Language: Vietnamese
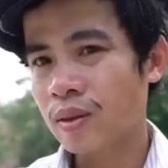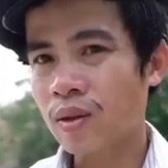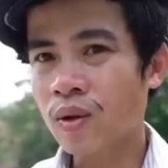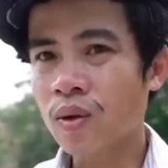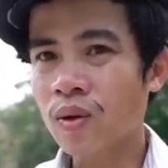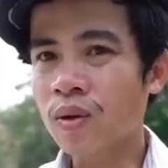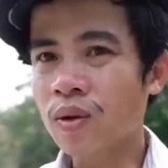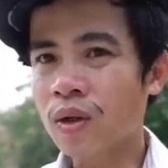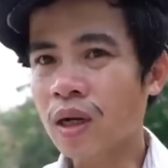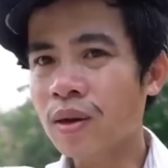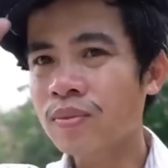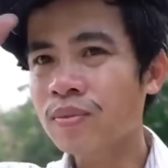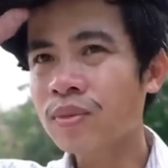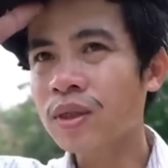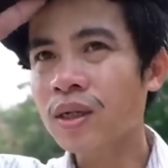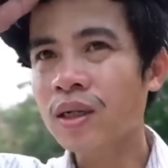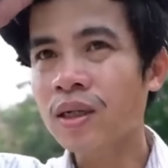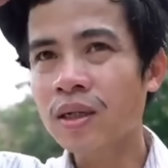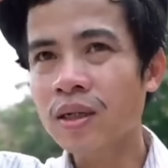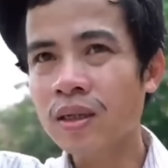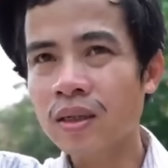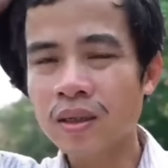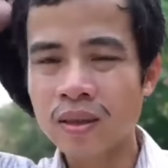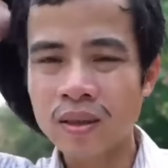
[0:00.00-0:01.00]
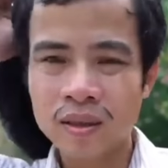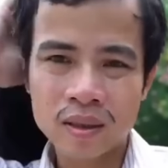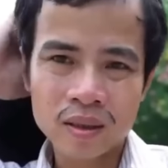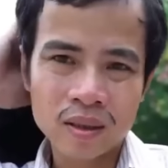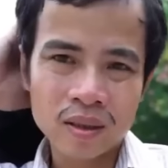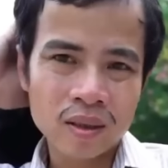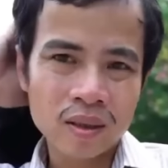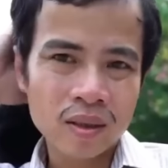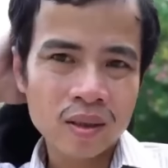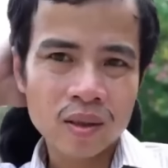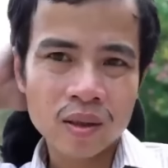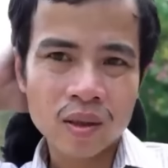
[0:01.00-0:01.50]
hổ lắm cơ
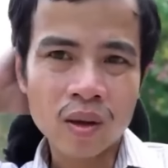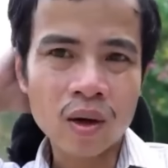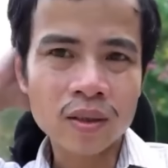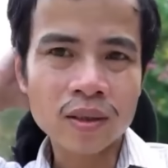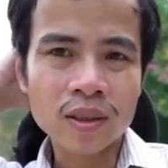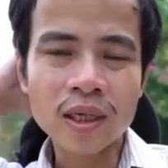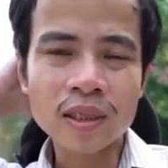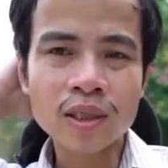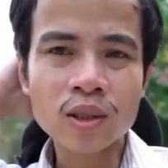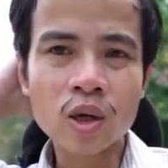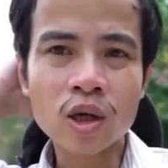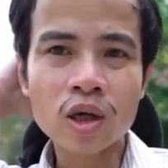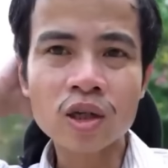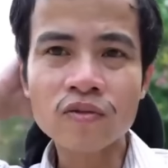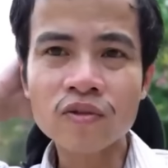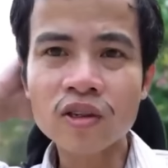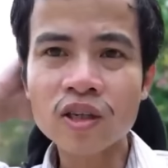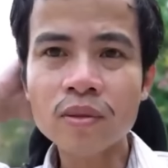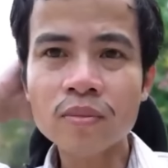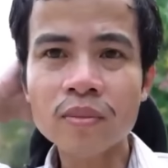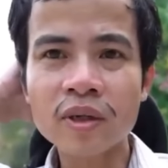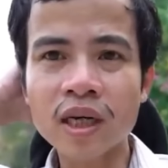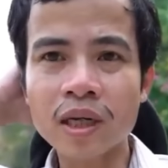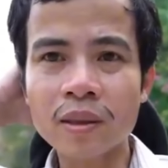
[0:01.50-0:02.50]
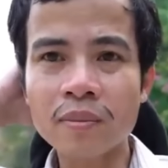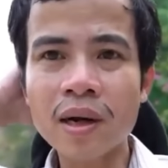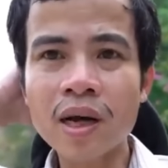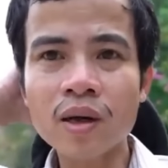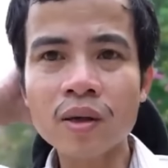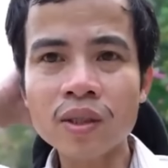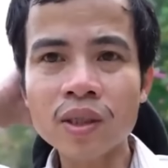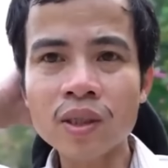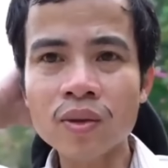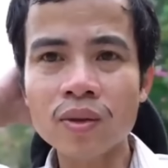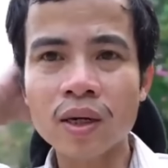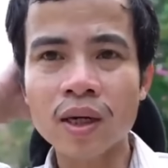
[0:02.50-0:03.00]
Con đã nói với mẹ
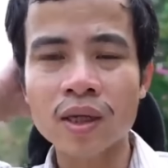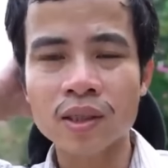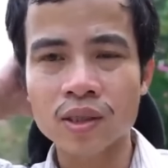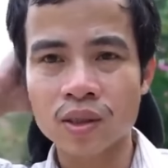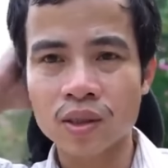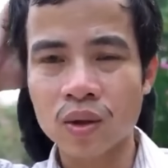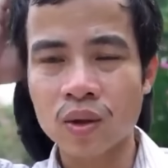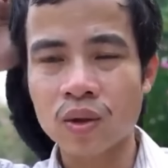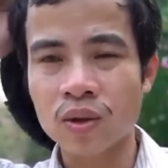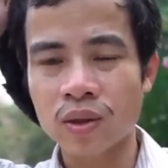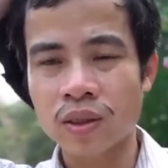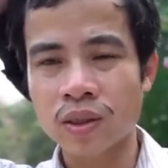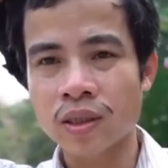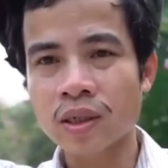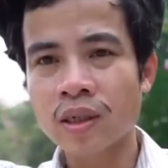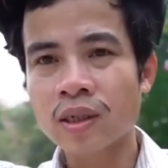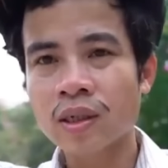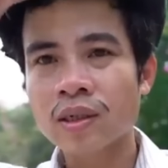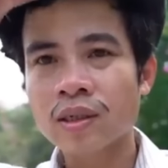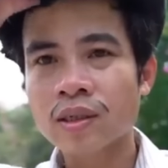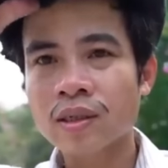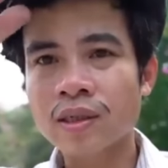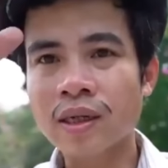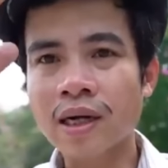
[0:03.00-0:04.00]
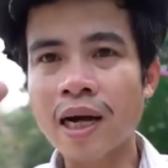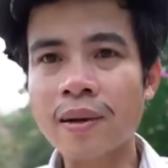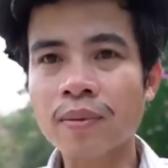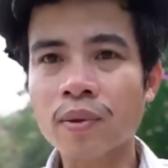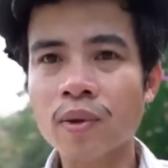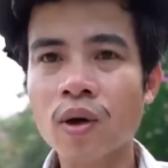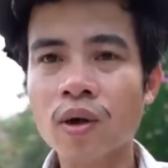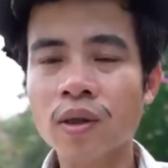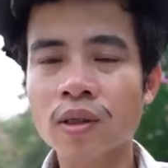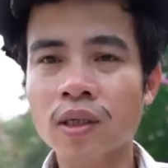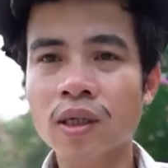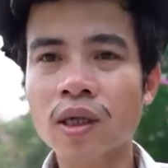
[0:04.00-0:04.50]
bao nhiêu lần rồi cả
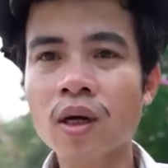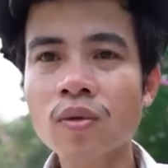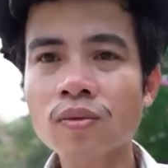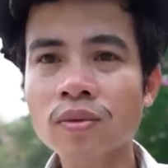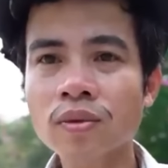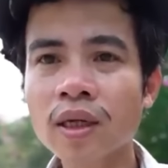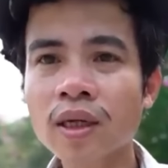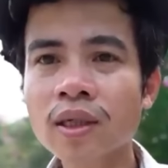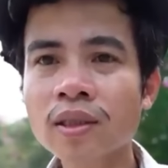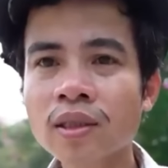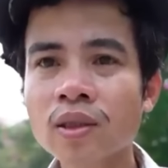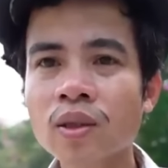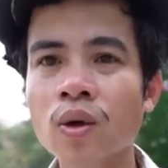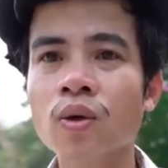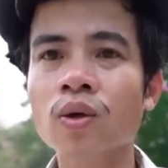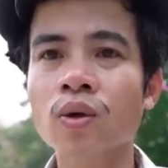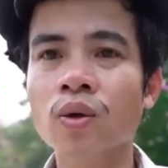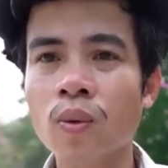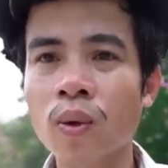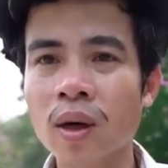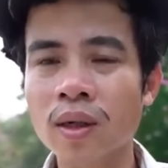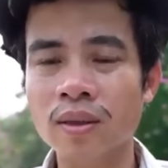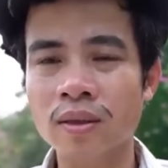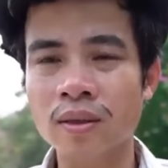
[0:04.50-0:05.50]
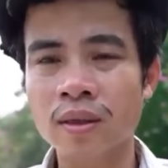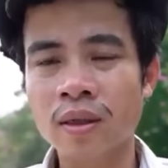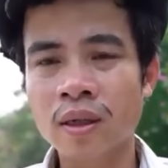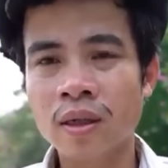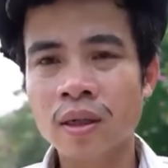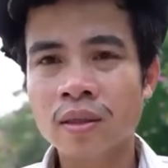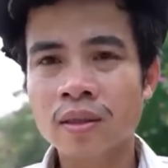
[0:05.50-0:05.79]
còn không tin nổi quần